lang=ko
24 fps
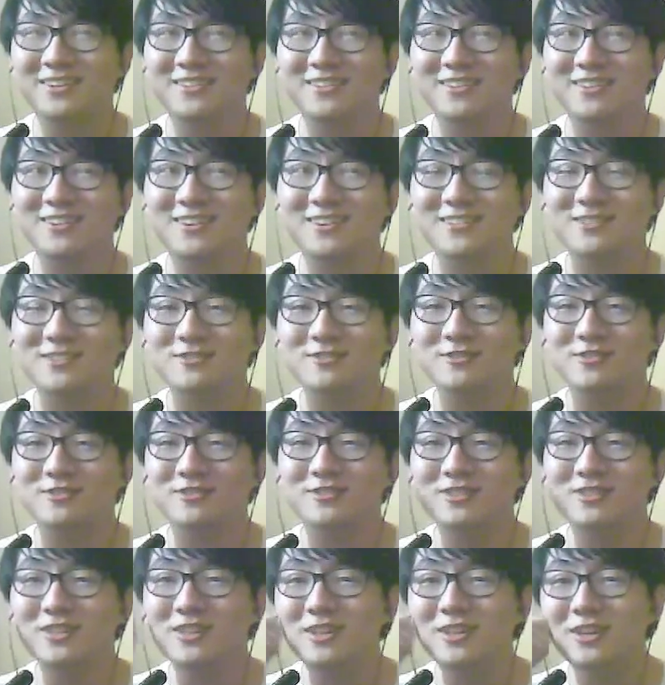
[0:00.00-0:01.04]
그래가지고
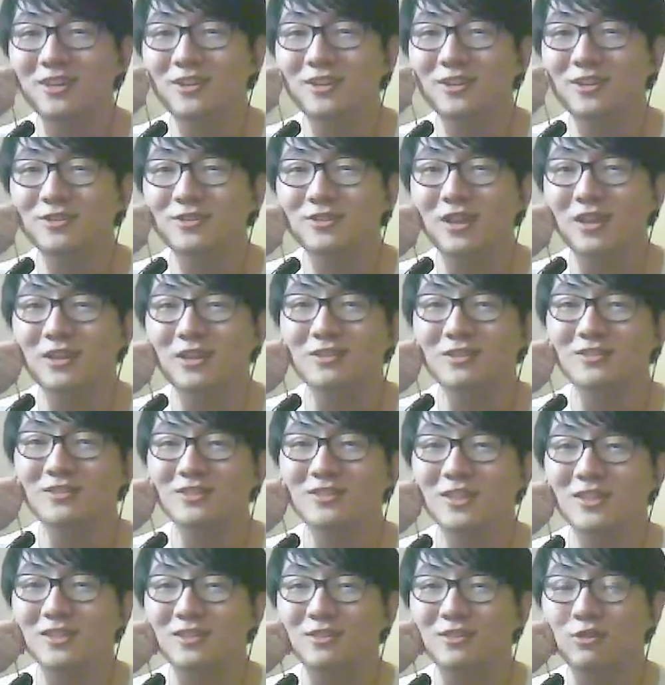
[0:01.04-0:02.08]
나는
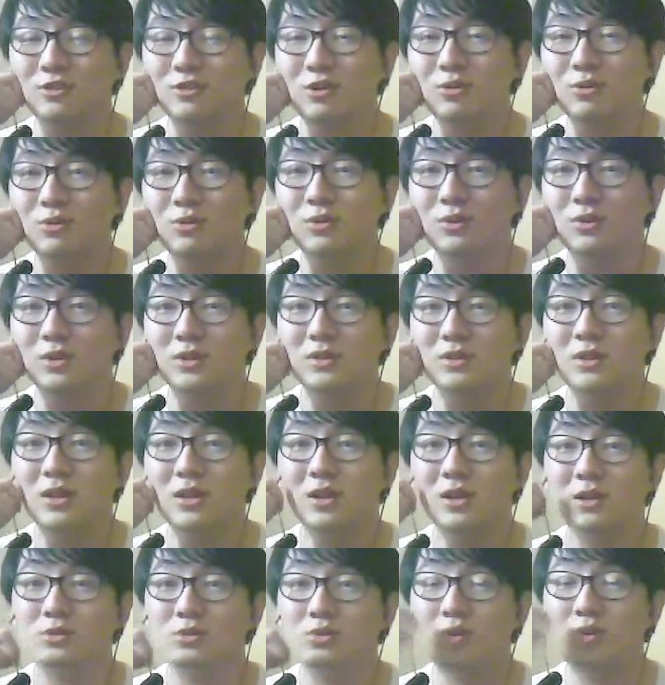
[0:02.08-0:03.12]
이제 그렇다고
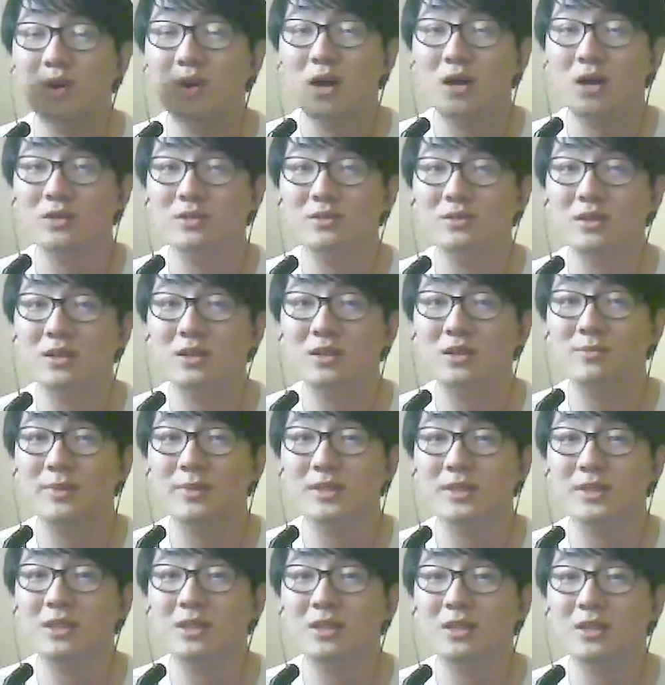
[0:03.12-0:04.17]
내가 좋아하는
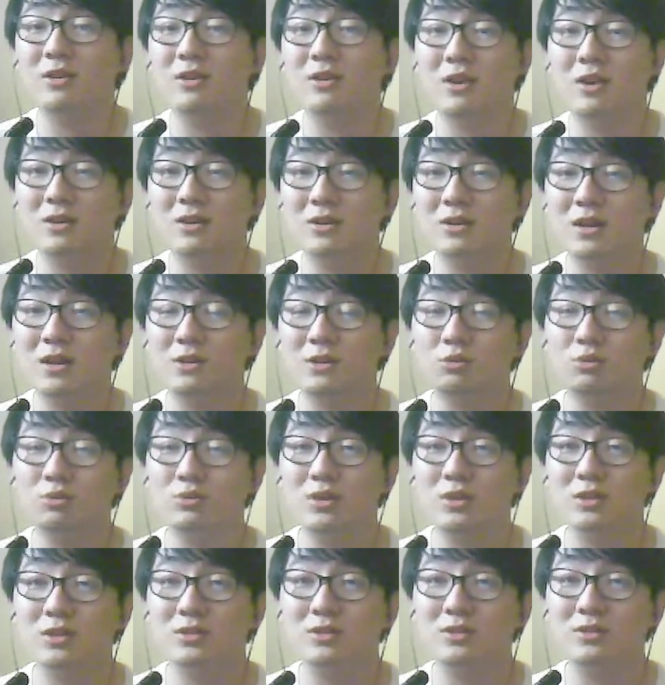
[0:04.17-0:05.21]
사람한테 연락을 하기도
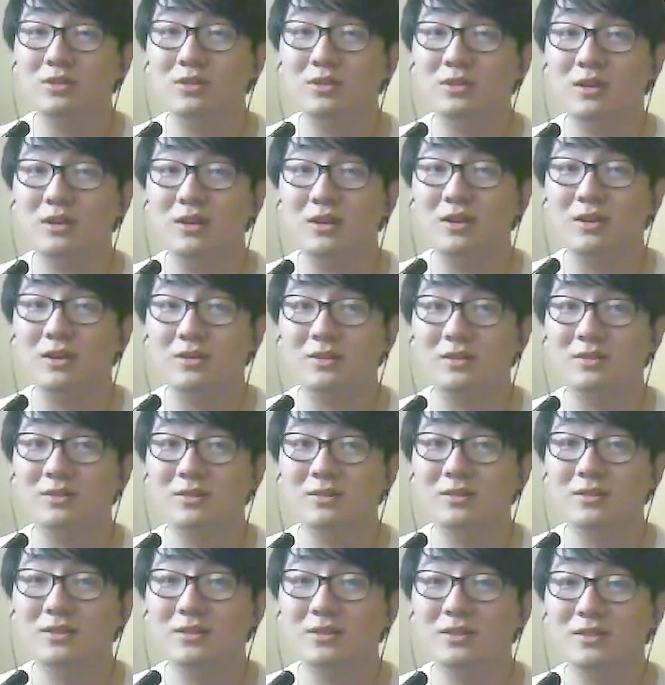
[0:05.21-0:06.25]
그랬으니까.
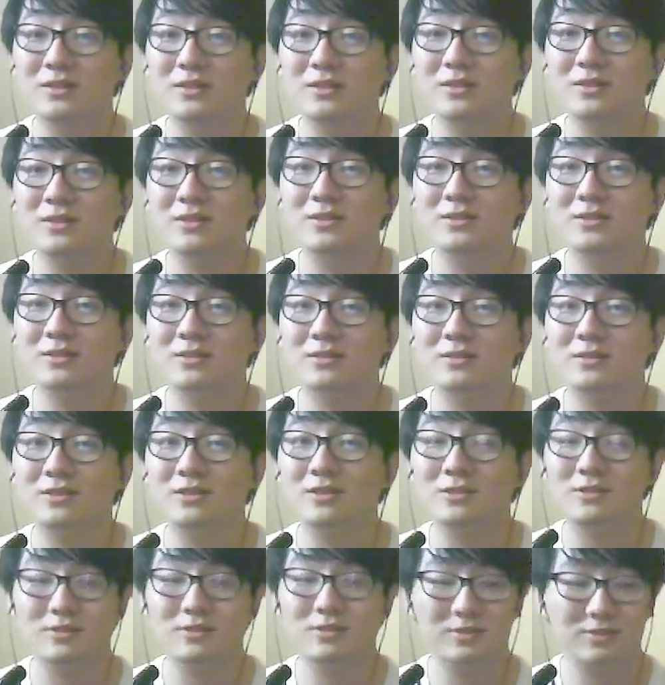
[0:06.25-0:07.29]

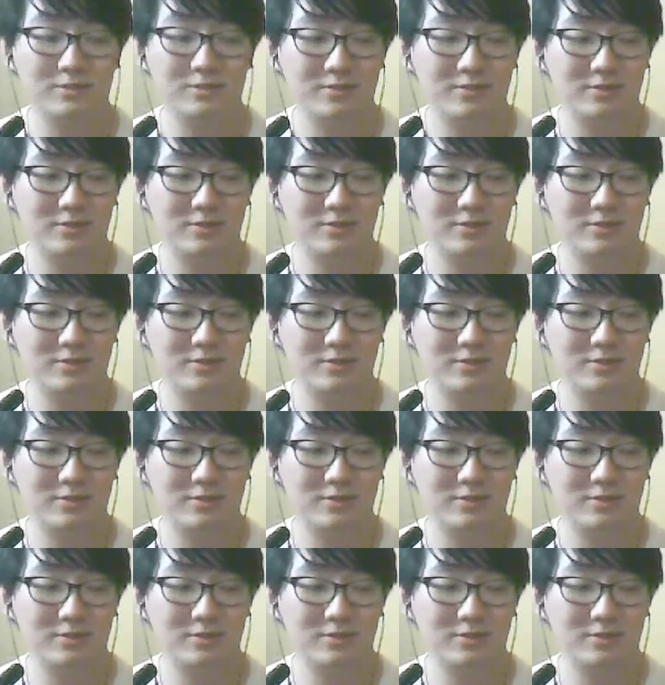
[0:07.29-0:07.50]
그래서